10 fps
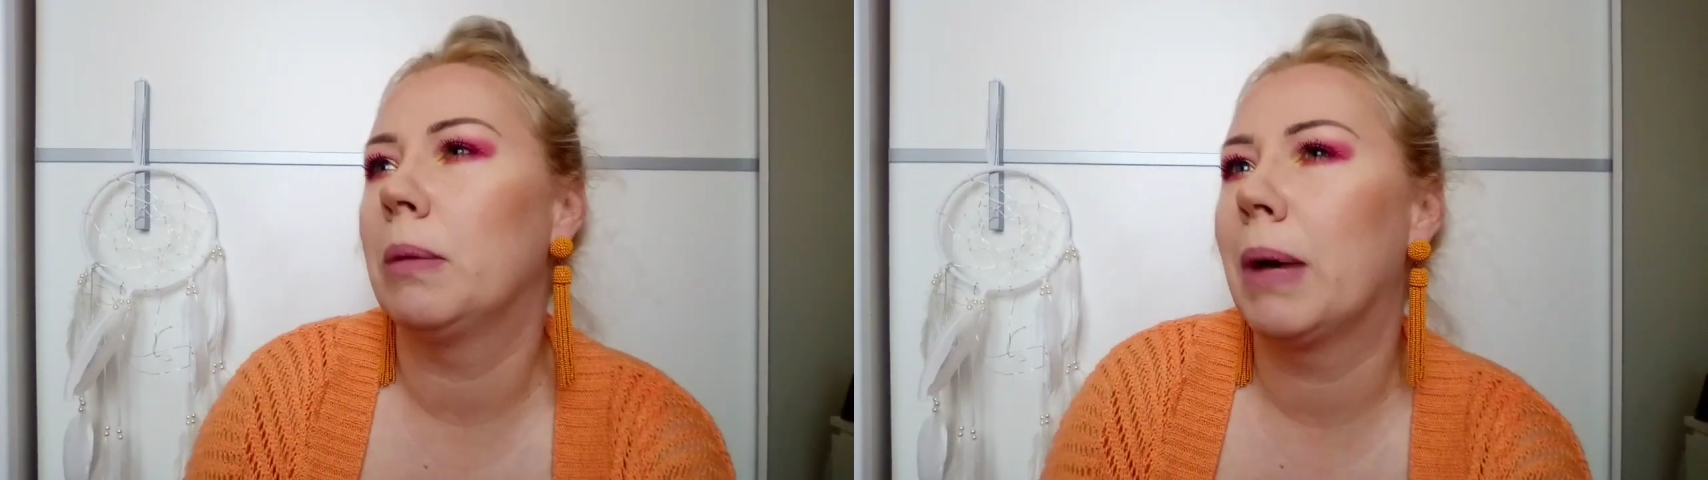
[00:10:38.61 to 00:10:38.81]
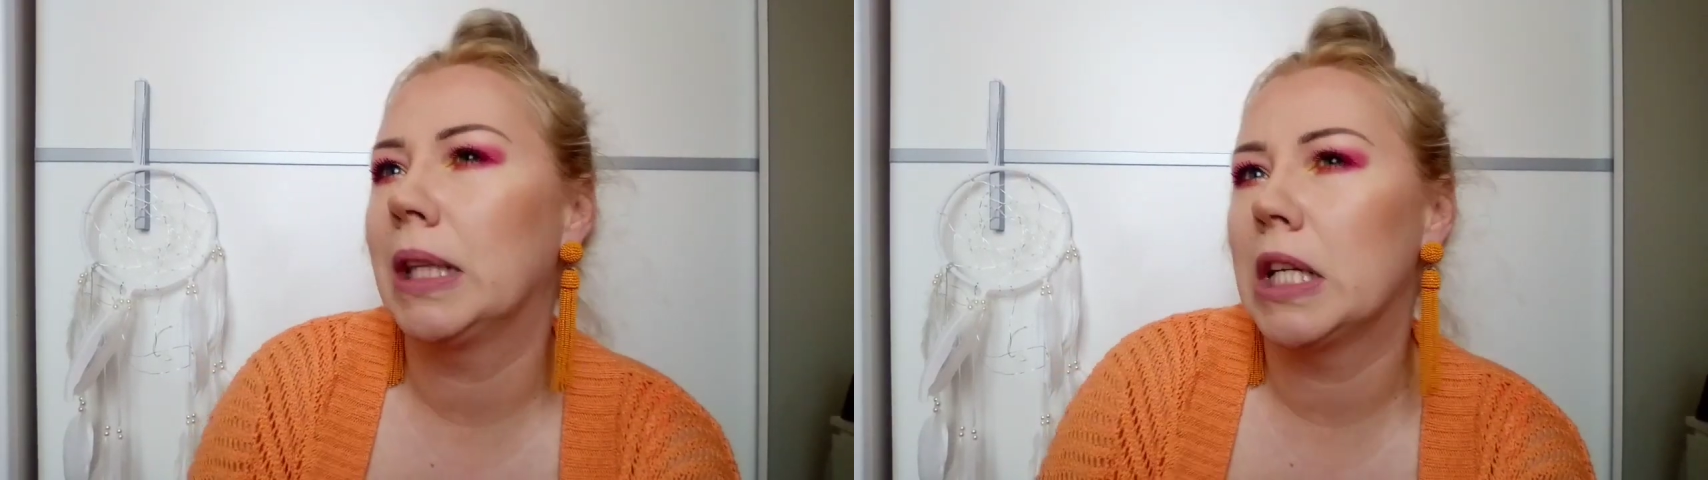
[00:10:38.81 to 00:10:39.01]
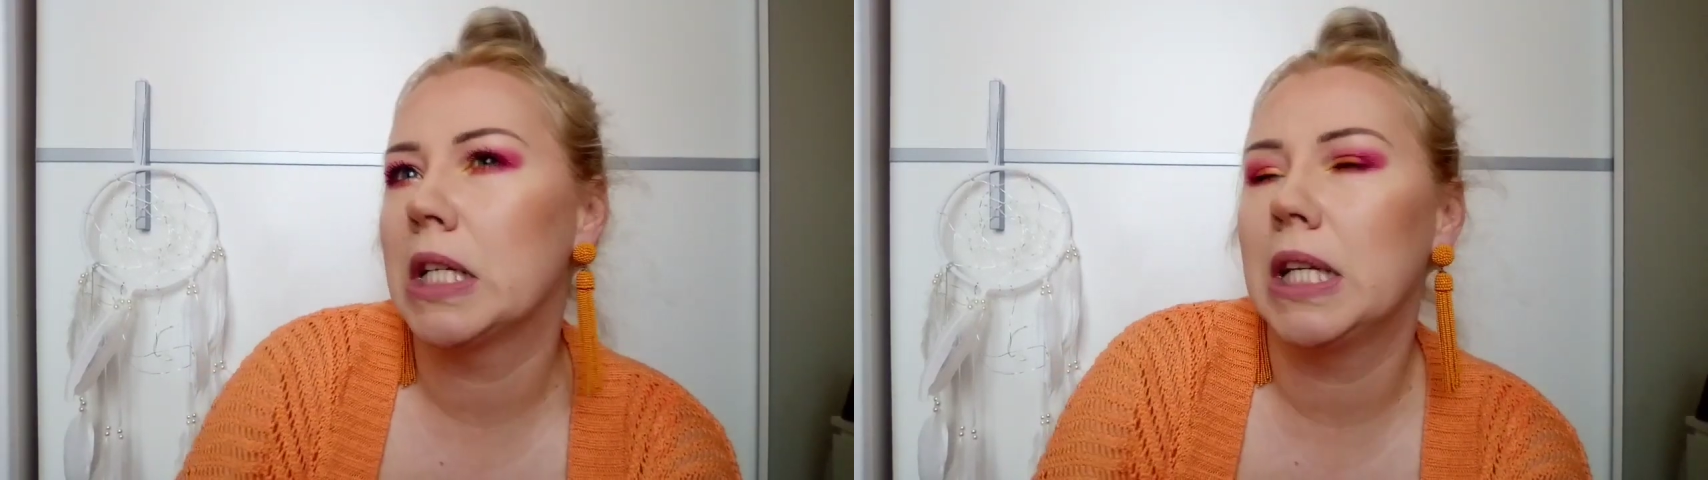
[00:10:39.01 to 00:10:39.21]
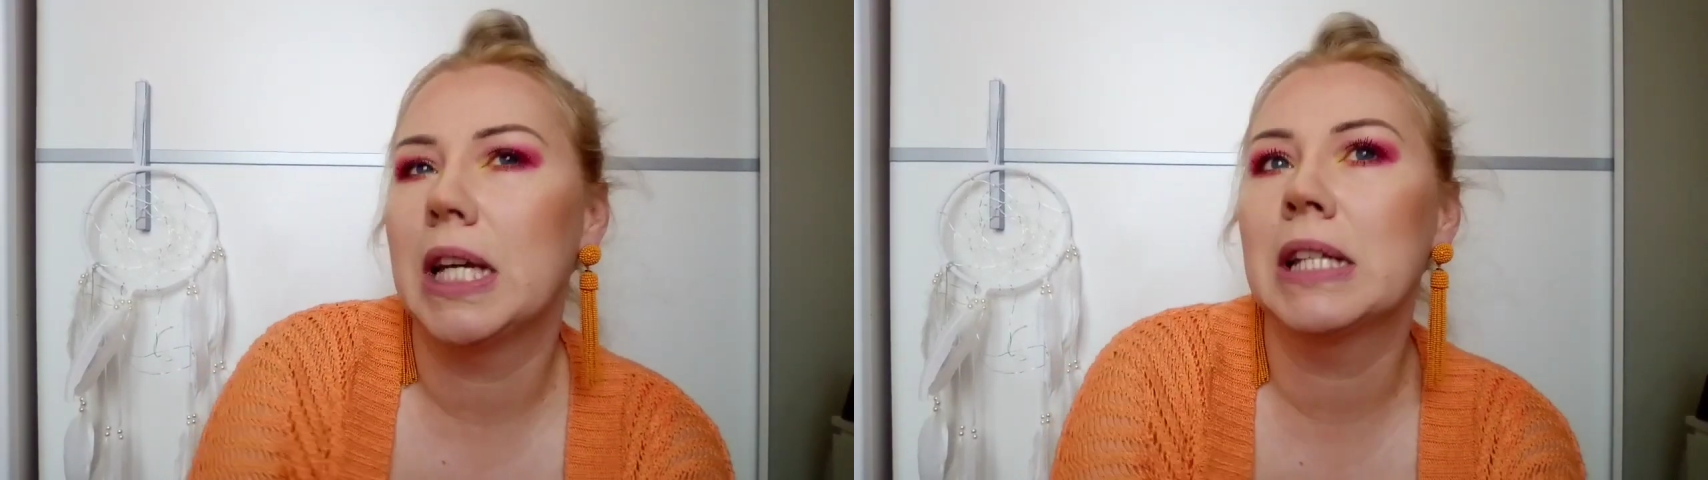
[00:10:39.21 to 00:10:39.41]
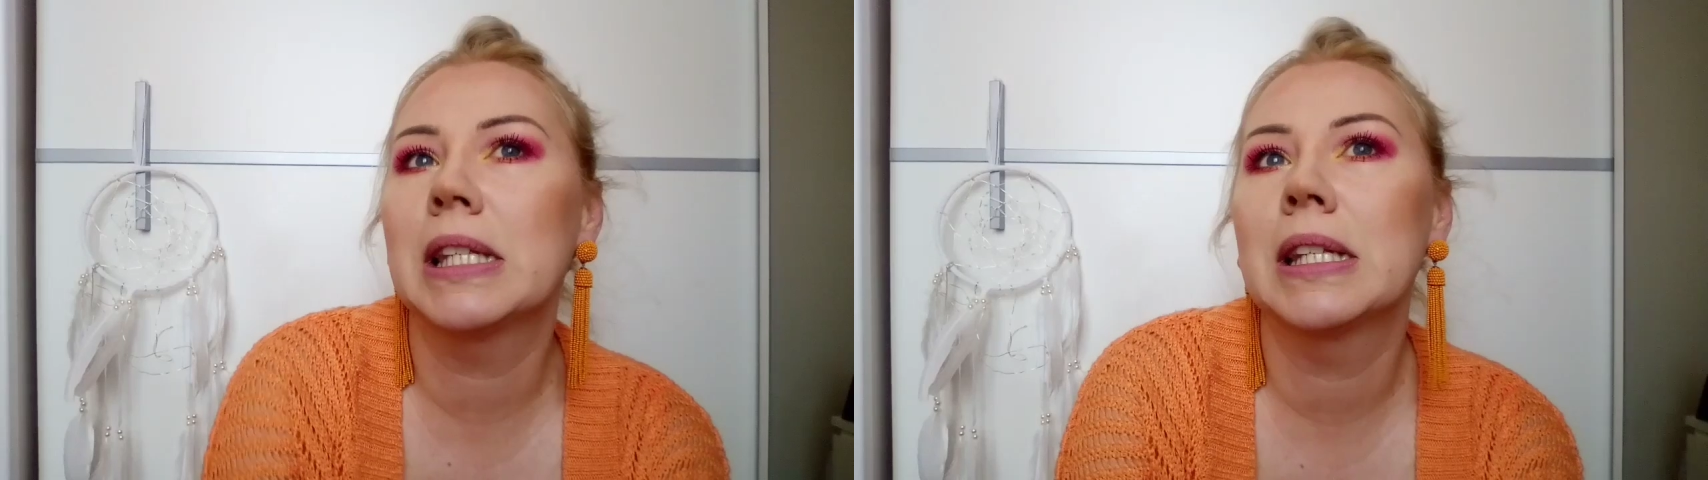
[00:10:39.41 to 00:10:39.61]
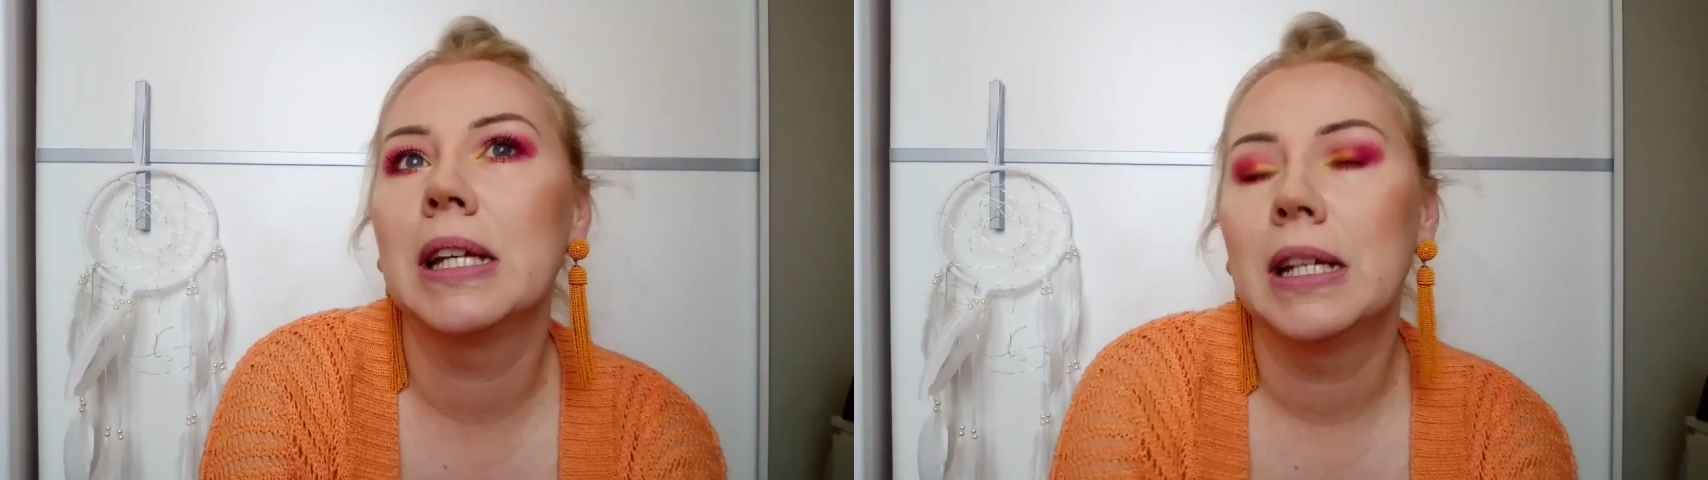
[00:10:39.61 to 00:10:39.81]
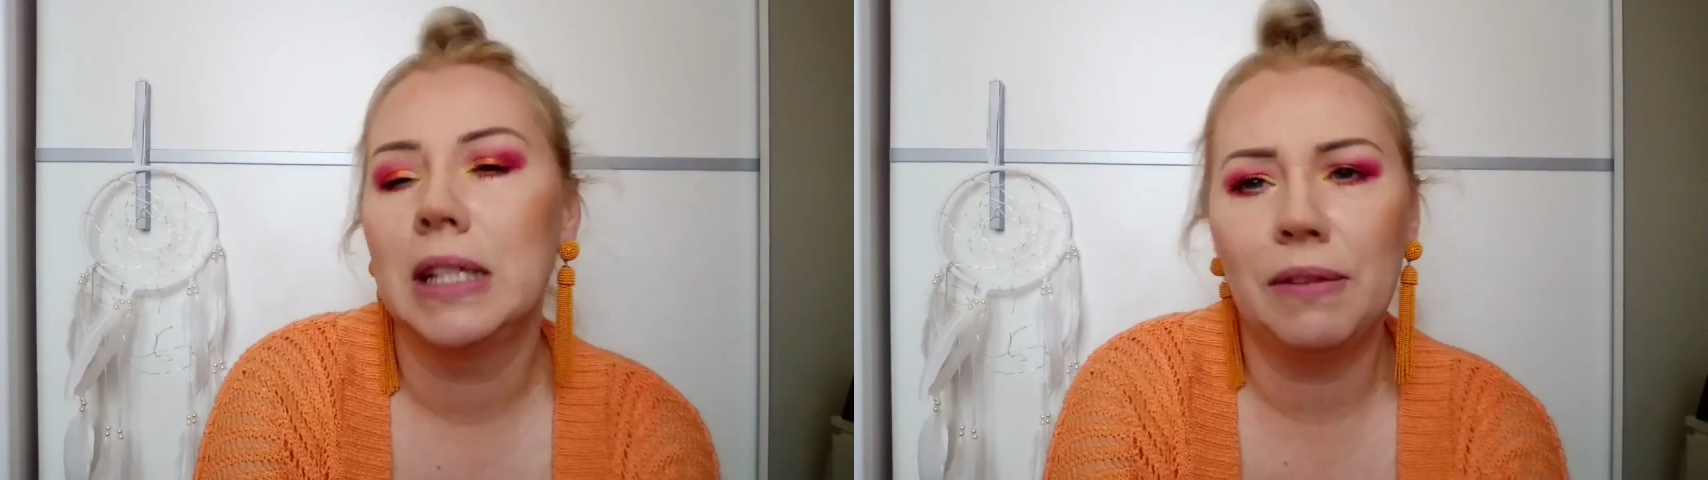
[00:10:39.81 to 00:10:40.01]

chyba też jest.